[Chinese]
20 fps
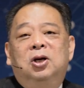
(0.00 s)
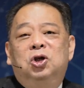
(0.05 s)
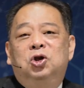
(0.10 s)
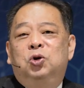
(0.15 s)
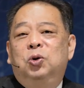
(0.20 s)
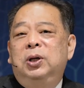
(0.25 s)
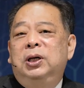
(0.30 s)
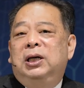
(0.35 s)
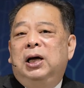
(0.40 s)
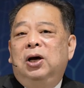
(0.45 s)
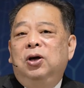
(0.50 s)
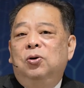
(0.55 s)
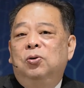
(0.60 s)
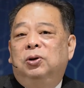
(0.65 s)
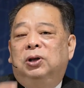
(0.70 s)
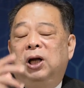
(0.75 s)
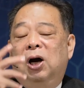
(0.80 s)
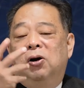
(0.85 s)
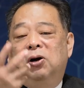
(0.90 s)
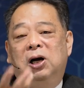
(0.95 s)
所以，他用
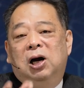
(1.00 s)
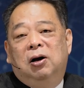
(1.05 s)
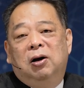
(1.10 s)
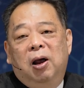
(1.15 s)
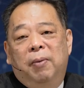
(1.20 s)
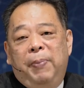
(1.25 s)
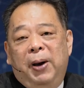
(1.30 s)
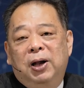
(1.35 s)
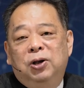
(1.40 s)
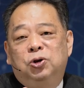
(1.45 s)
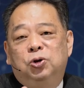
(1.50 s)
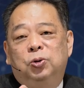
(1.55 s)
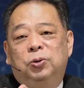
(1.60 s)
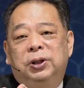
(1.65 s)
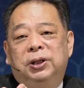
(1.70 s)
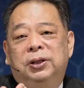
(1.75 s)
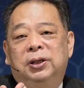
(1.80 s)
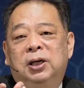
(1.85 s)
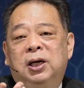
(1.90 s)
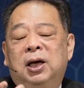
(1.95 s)
祷告来帮
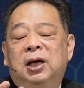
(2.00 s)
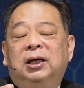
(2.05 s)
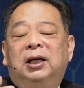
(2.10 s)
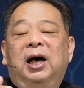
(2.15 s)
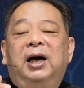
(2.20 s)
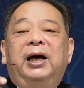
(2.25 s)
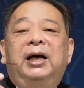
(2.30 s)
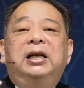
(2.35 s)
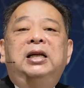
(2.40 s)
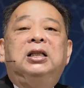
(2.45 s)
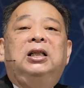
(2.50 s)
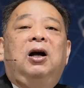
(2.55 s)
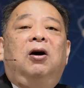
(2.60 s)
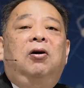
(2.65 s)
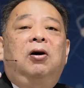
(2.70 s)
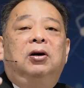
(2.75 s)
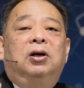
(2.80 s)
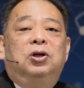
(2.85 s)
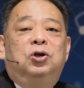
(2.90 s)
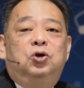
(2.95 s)
助你，他给你祷
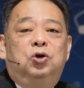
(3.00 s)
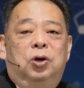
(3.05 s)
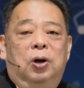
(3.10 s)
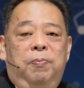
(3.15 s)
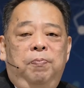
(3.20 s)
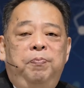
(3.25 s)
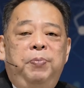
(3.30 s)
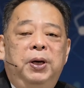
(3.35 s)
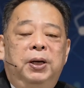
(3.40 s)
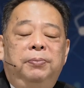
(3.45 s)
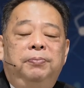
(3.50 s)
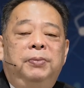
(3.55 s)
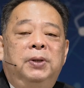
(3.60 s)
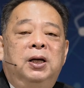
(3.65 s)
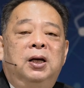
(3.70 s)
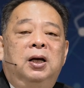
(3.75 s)
告的权柄，